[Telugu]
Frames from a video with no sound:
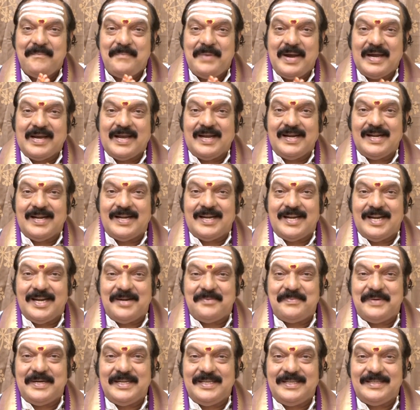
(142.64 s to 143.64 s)
పక్కన
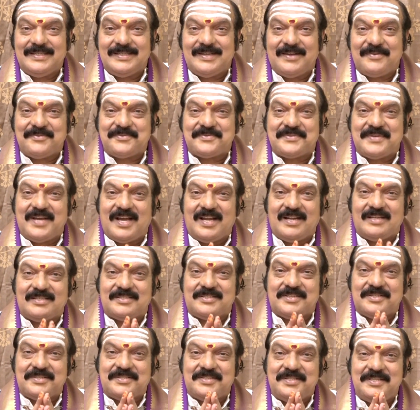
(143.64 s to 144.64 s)
నిలబడి నమస్కారం
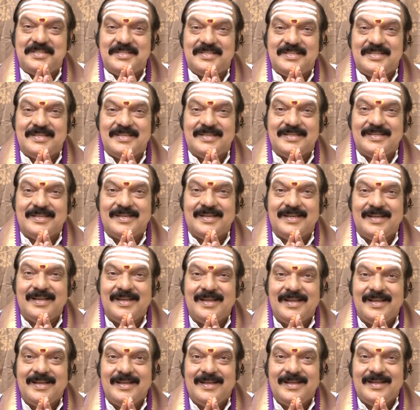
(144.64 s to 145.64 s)
చేసి
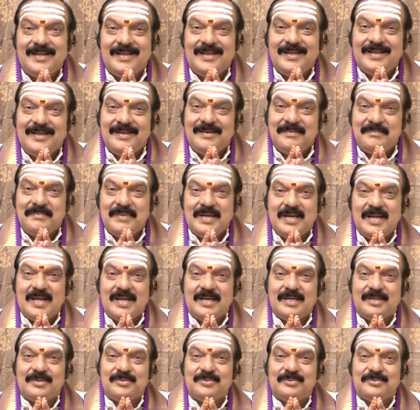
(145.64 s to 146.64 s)

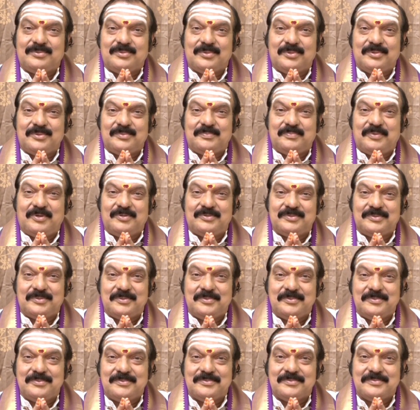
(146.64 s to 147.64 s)
మలానే
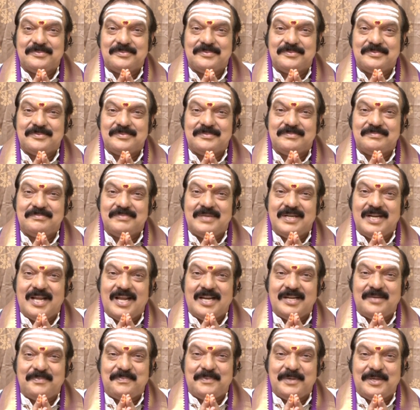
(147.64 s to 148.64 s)
గోత్రోద్భవుడు
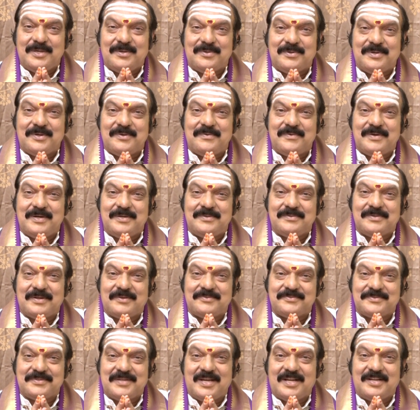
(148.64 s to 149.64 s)
మలానే పేరున్నవాడు
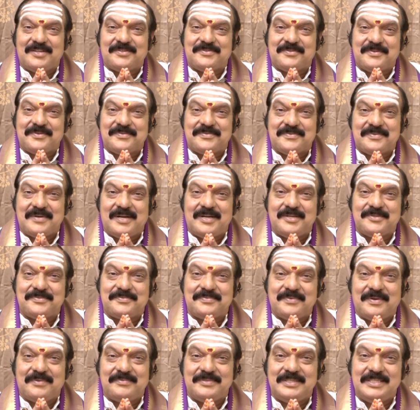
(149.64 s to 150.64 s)
నమస్కారం చేస్తున్నాడు
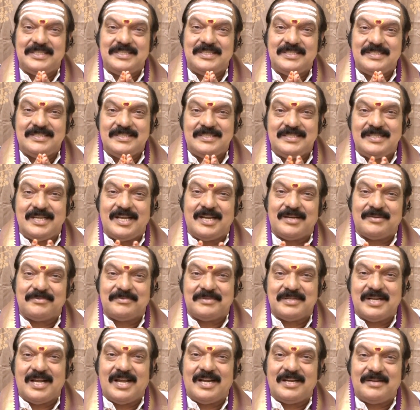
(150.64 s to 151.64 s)
స్వామి నీ
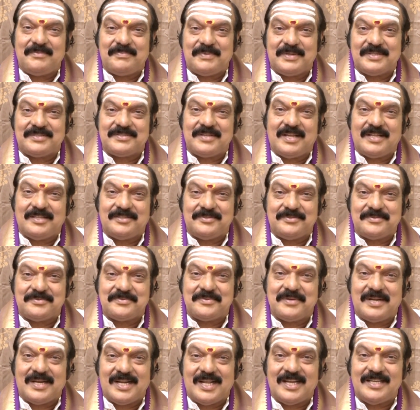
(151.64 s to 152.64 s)
అనుగ్రహాన్ని
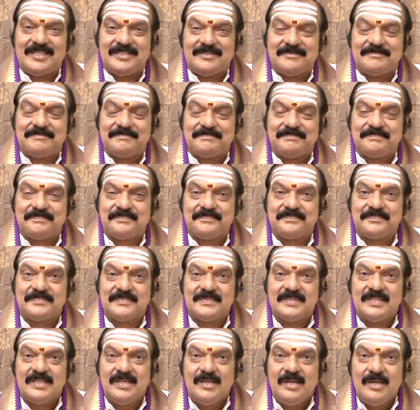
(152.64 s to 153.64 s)
ప్రసాదించు అనాలి
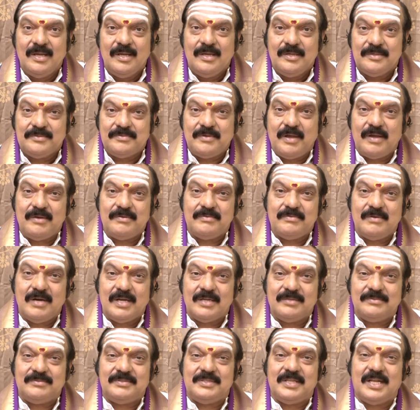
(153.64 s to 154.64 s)

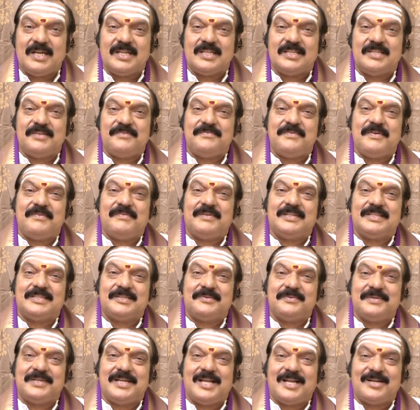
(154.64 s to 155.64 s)
స్వామివారు దిన
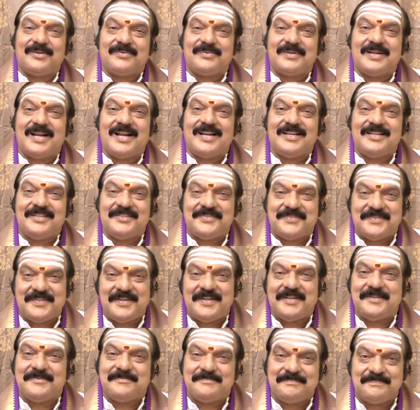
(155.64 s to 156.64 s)
దివ్యవంతమైన అనుగ్రహాన్ని
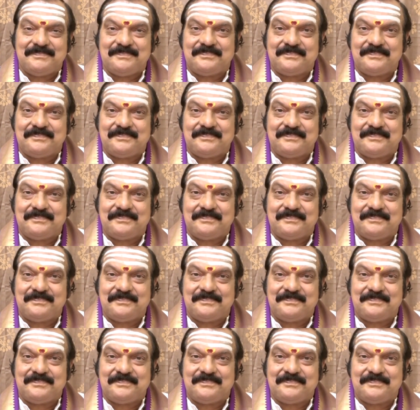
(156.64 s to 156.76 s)
ఇస్తాడు